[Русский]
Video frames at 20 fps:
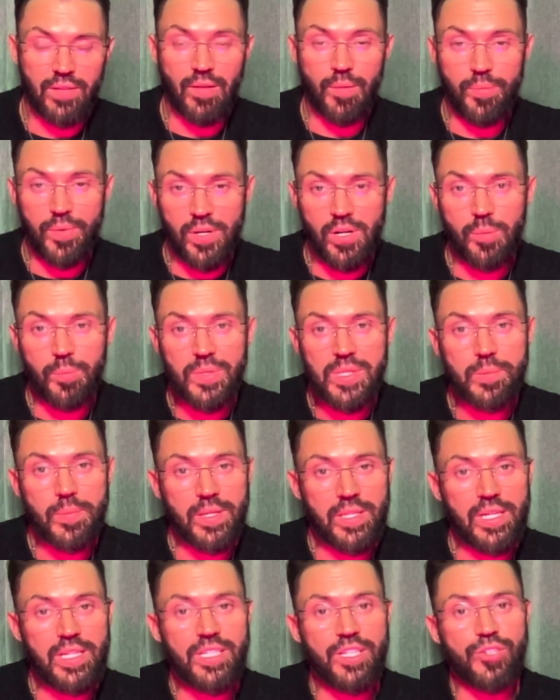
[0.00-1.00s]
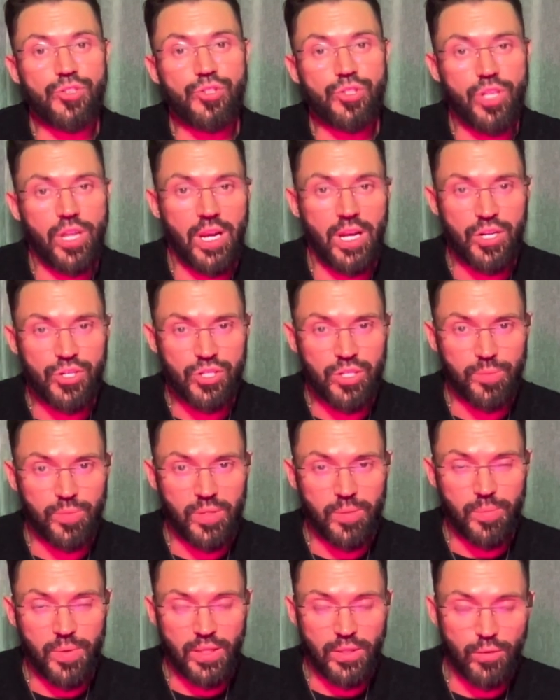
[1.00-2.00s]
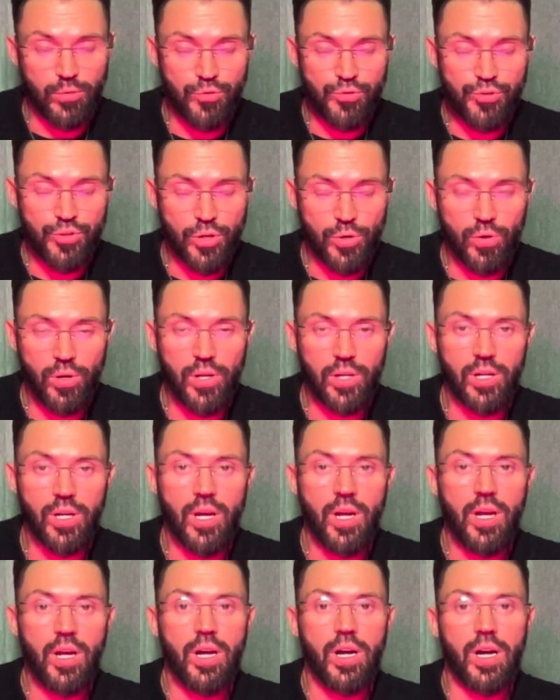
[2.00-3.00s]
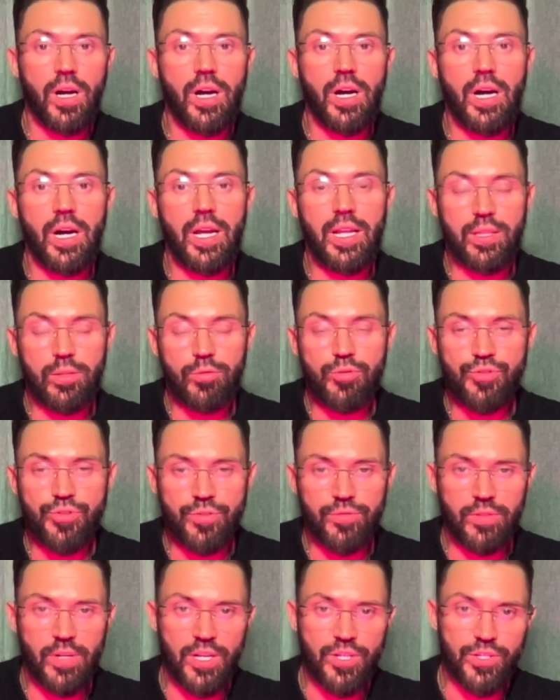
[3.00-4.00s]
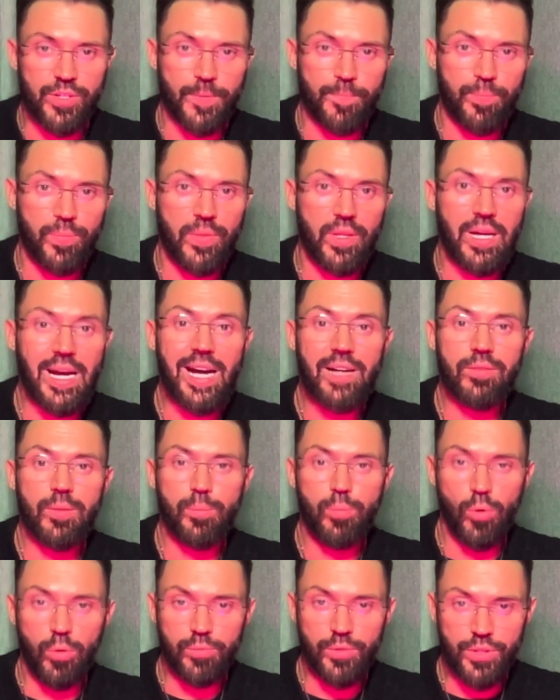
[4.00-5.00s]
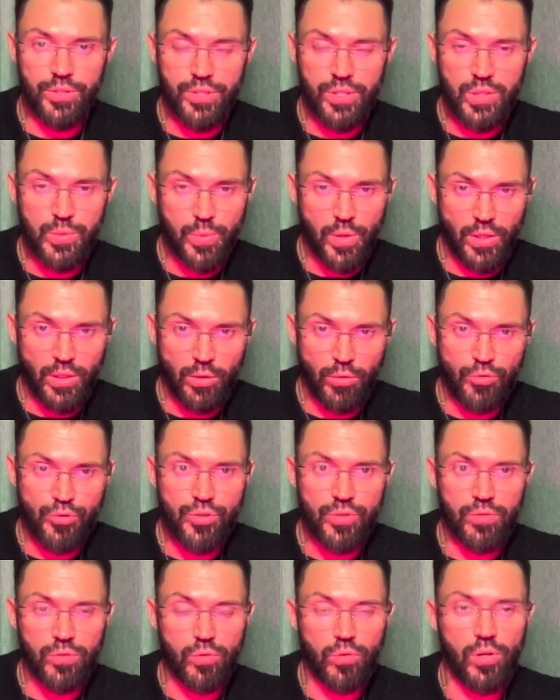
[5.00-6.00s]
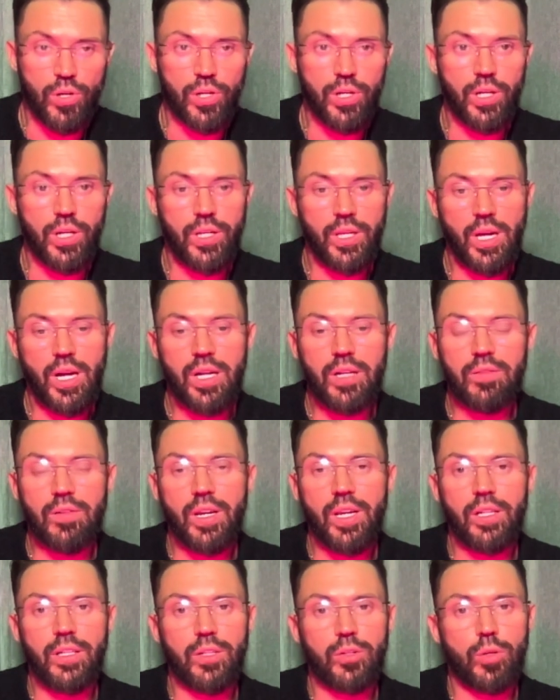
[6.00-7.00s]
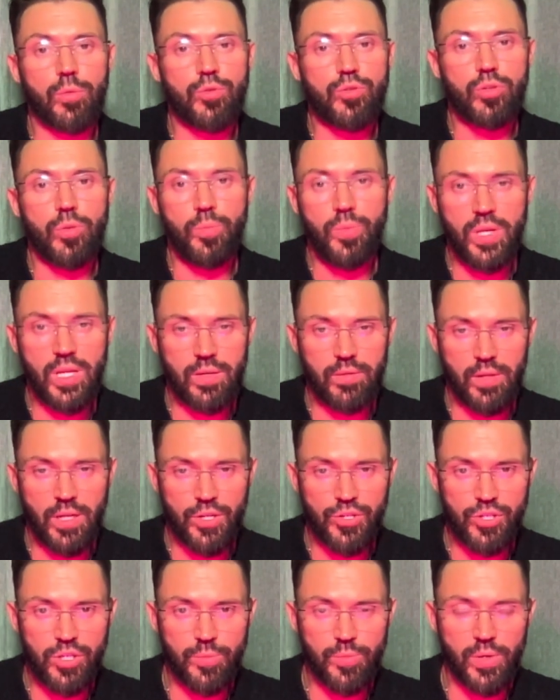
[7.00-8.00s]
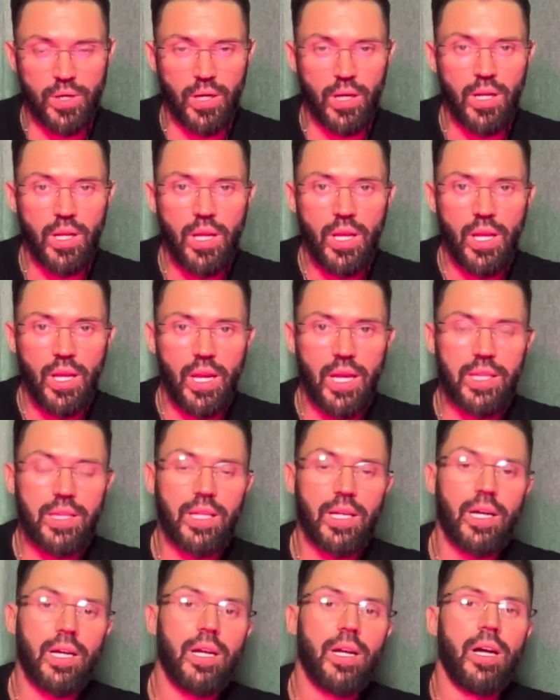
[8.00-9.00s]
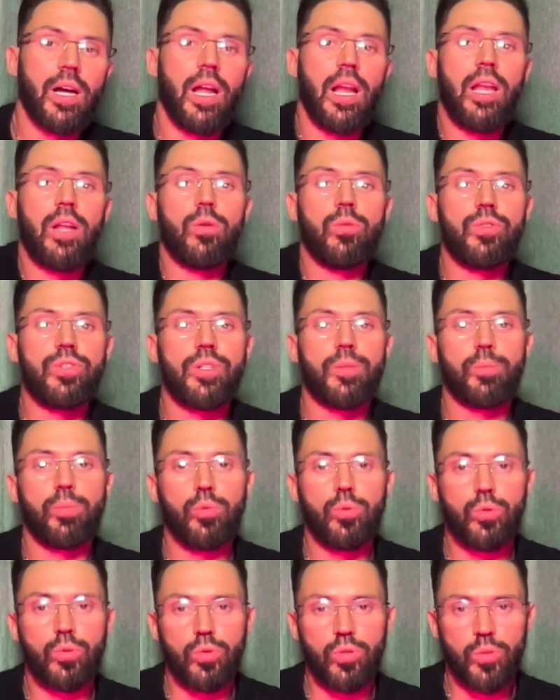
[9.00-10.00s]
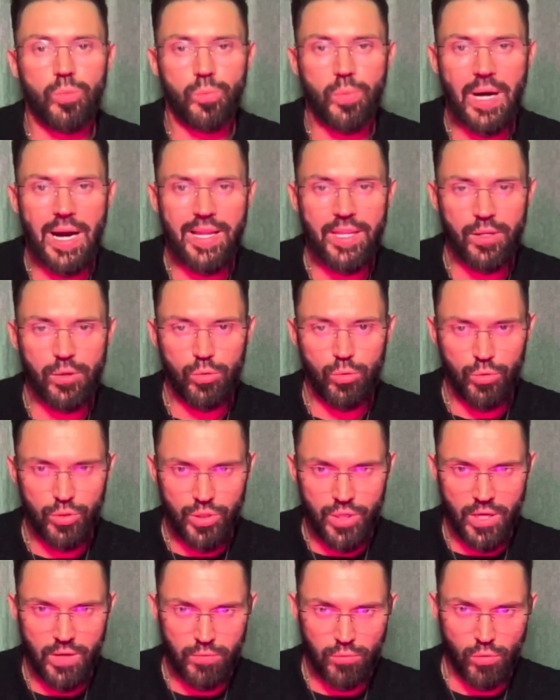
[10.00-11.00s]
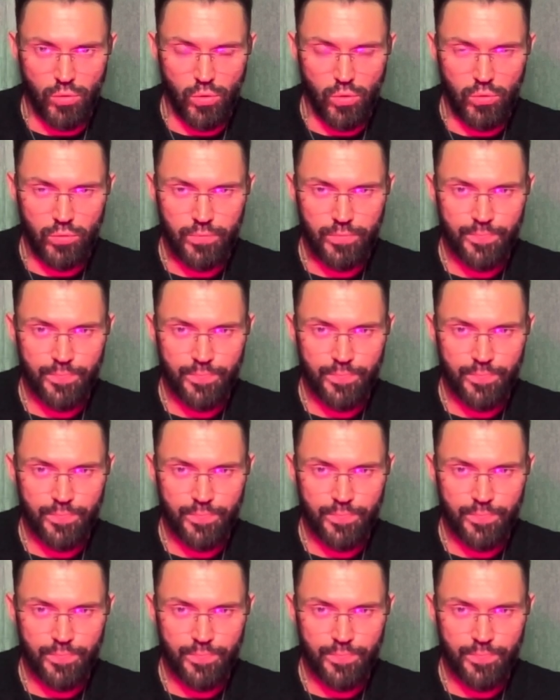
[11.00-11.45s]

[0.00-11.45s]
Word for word: Во-первых, посмотрите 4 ошибки. Предыдущий ролик. А, это очень важно. Как вы помните из предыдущего ролика, я говорил о том, что первая ошибка – это люди путают панику и тревогу.